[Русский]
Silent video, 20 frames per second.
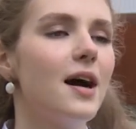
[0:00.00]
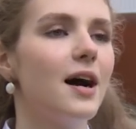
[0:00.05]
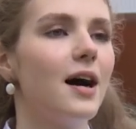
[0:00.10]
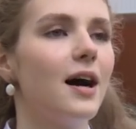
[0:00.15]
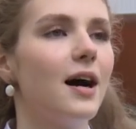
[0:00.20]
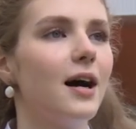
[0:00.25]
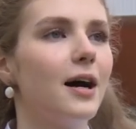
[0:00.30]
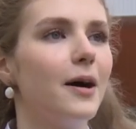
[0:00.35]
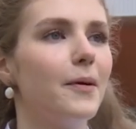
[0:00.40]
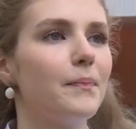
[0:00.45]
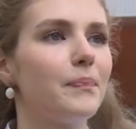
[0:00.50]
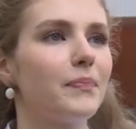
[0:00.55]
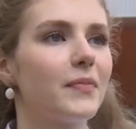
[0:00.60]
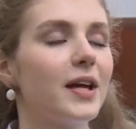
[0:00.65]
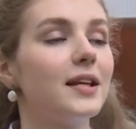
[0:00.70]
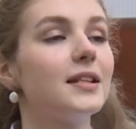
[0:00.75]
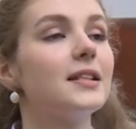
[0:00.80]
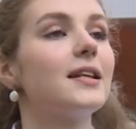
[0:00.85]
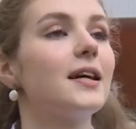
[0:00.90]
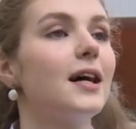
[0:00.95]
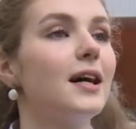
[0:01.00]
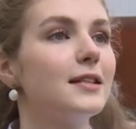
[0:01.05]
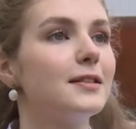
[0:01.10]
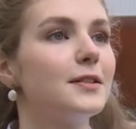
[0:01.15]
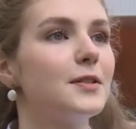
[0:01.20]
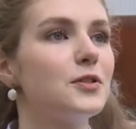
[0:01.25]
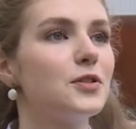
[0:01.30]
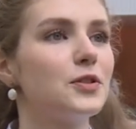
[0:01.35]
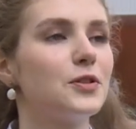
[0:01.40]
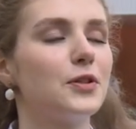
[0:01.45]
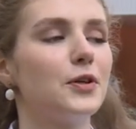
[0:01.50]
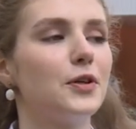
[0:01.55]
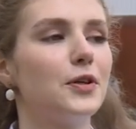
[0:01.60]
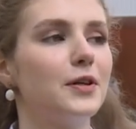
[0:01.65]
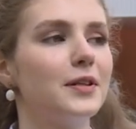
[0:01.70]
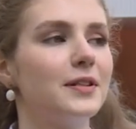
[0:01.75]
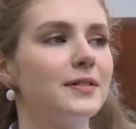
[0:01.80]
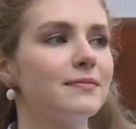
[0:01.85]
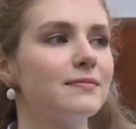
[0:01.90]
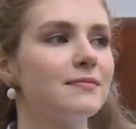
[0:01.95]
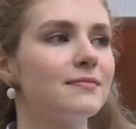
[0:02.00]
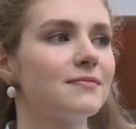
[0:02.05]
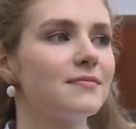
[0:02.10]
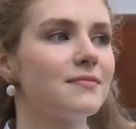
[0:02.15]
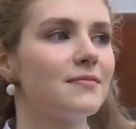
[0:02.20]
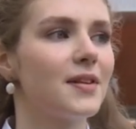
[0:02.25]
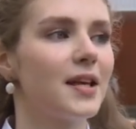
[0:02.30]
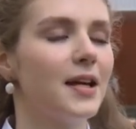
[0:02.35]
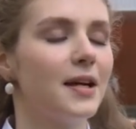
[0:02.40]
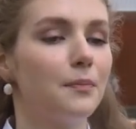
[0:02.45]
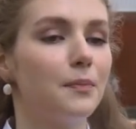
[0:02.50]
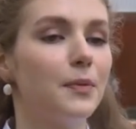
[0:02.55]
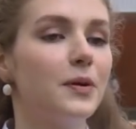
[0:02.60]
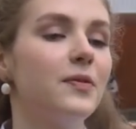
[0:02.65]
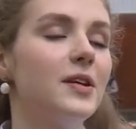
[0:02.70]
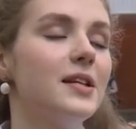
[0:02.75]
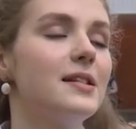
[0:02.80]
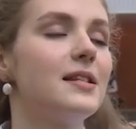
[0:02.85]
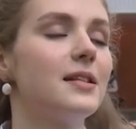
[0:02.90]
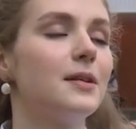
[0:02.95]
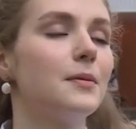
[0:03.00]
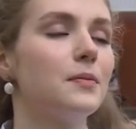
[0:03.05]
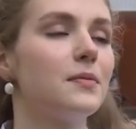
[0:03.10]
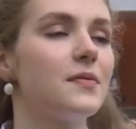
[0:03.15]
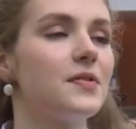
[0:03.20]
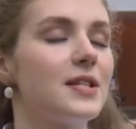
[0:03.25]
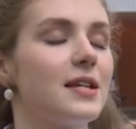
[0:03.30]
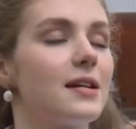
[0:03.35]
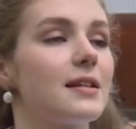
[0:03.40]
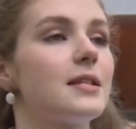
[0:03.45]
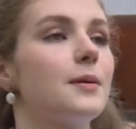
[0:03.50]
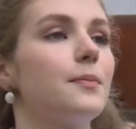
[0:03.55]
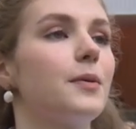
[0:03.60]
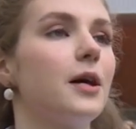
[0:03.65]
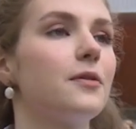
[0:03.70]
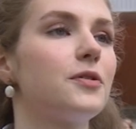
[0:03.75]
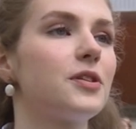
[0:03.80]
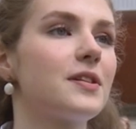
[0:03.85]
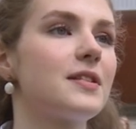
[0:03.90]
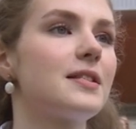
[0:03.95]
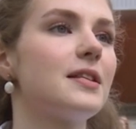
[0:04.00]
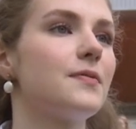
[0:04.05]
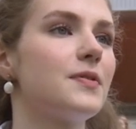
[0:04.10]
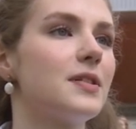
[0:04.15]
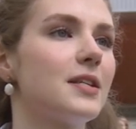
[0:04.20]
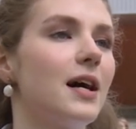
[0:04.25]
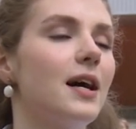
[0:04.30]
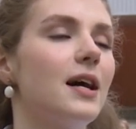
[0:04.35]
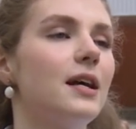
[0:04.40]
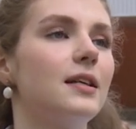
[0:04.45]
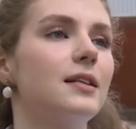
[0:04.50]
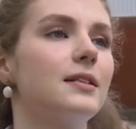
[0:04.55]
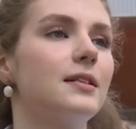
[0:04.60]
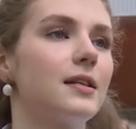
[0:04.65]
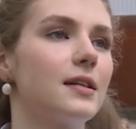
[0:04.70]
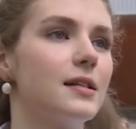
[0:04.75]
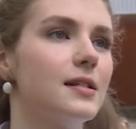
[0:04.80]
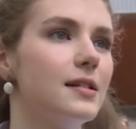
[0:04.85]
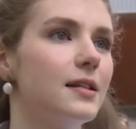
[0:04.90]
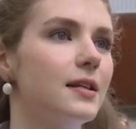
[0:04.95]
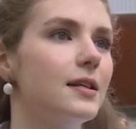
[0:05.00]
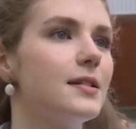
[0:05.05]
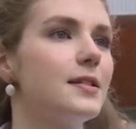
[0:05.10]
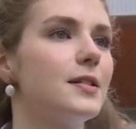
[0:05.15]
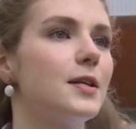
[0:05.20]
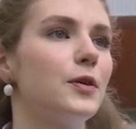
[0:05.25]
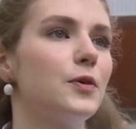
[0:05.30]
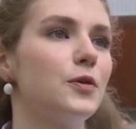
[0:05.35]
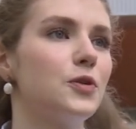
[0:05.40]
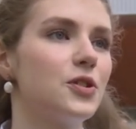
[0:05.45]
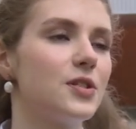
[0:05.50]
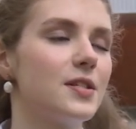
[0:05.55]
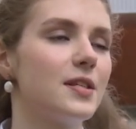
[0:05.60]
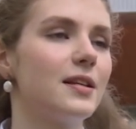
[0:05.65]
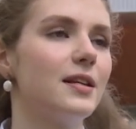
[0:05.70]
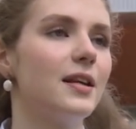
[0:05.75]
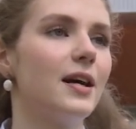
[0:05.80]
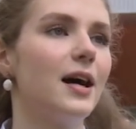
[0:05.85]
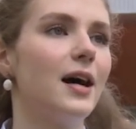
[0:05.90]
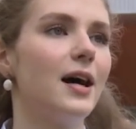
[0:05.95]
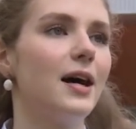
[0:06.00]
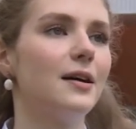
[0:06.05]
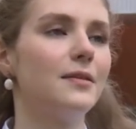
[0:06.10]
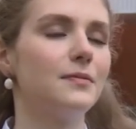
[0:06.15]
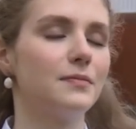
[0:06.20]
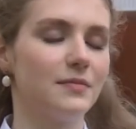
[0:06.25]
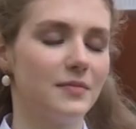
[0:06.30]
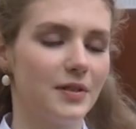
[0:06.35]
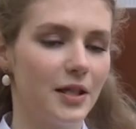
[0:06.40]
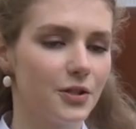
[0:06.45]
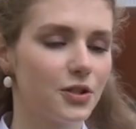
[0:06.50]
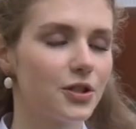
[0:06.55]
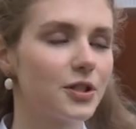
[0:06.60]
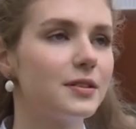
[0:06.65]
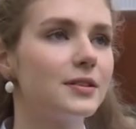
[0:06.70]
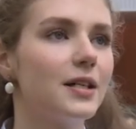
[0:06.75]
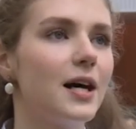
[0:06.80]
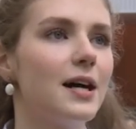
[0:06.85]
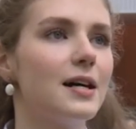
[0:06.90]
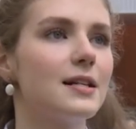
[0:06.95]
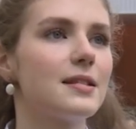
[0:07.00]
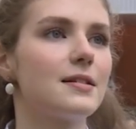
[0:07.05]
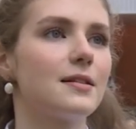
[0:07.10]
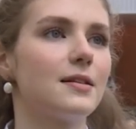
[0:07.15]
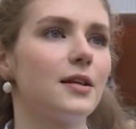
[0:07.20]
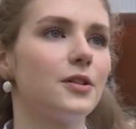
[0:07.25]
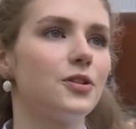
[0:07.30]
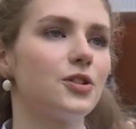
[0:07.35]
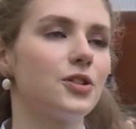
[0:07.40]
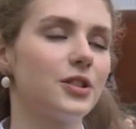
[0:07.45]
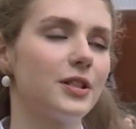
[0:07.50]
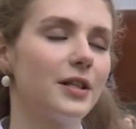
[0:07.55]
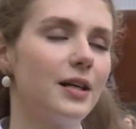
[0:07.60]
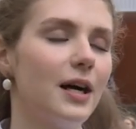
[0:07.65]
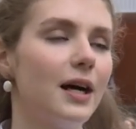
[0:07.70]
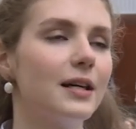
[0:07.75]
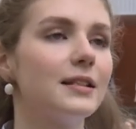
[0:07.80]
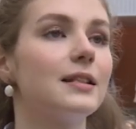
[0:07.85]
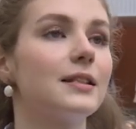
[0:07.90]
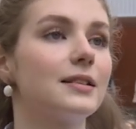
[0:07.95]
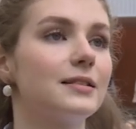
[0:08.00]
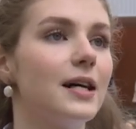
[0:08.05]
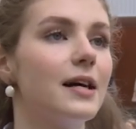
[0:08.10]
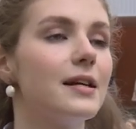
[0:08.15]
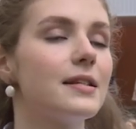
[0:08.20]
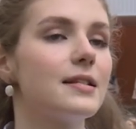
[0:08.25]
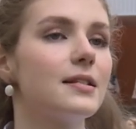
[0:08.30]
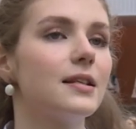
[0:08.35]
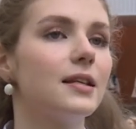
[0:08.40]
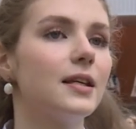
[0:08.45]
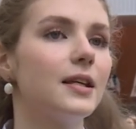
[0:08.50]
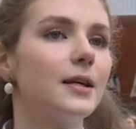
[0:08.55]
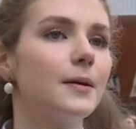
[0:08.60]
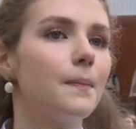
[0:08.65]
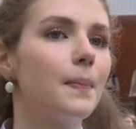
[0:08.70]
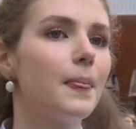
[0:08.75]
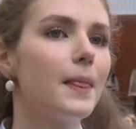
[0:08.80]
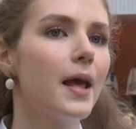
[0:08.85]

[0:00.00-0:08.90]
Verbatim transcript: А, это радость, что мы видим всех собравшихся в зале. Это родители, учителя, наш класс, наши одноклассники.